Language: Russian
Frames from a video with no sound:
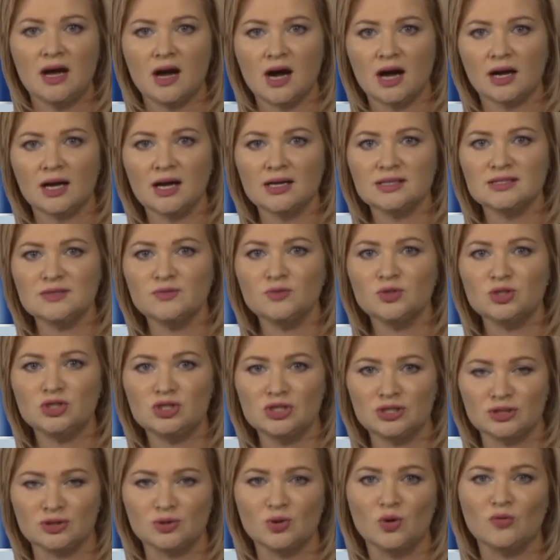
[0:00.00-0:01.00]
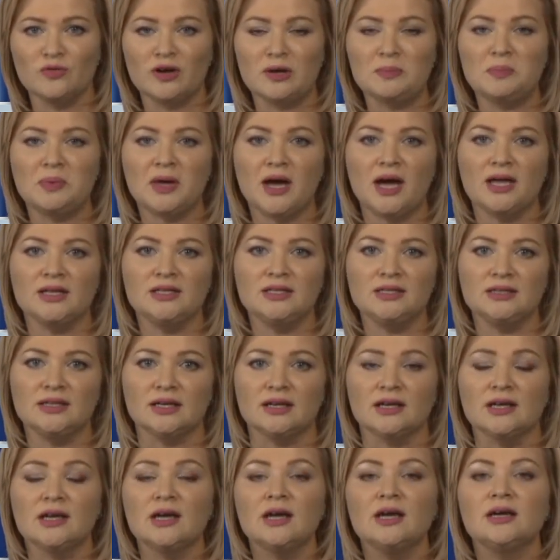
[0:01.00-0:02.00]
А как звучит новая
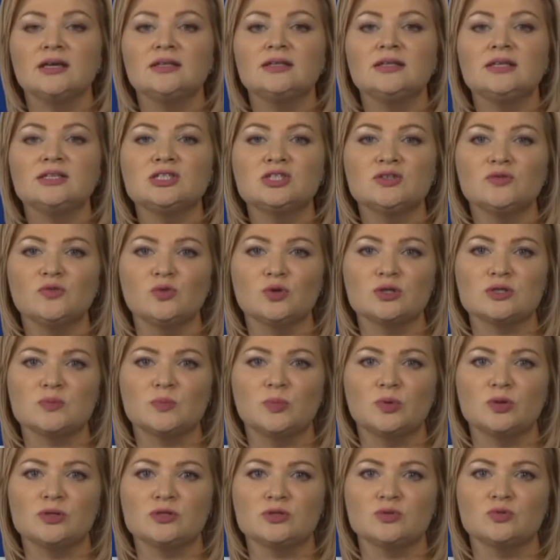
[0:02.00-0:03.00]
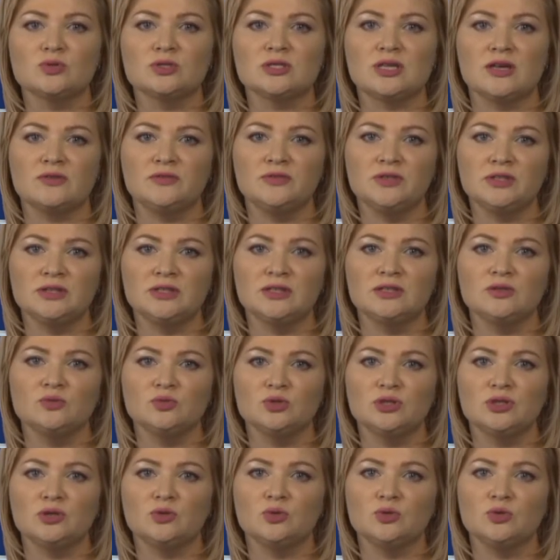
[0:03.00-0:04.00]
пианино и для чего используют софиты
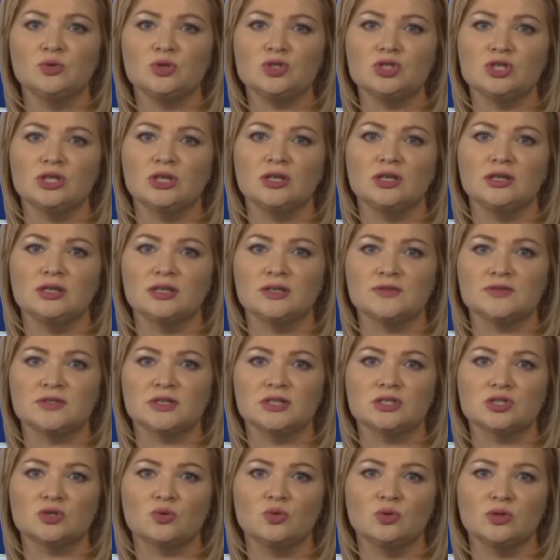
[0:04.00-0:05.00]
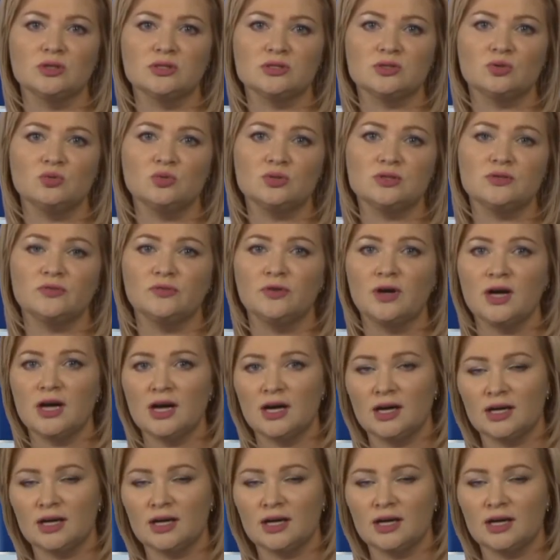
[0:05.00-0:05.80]
юные художники Кировской школы искусств,